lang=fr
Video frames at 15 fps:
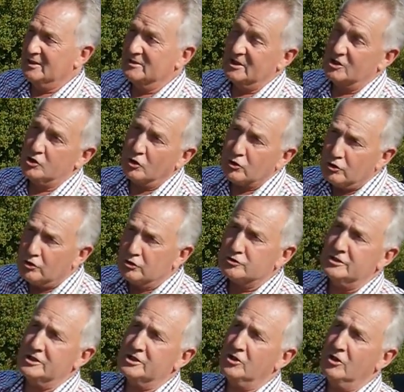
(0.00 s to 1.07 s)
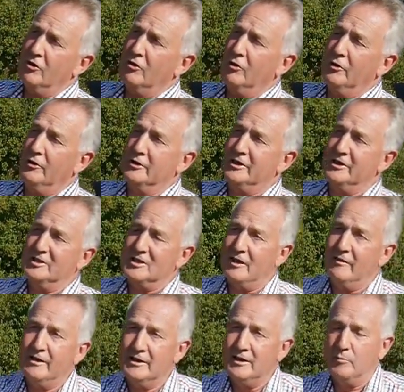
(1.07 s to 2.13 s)
Sachant que ces gens euh, qui
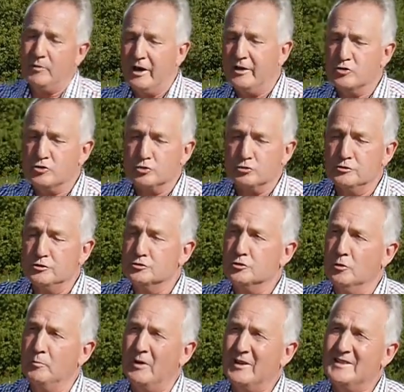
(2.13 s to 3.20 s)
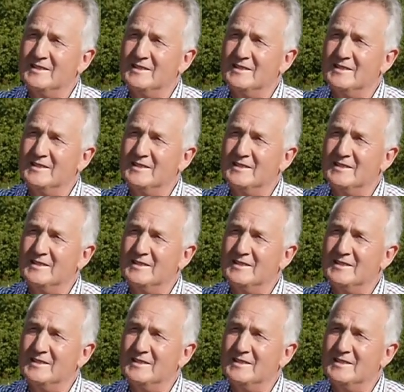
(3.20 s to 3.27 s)
travaillent la prairie aujourd'hui ne sont pas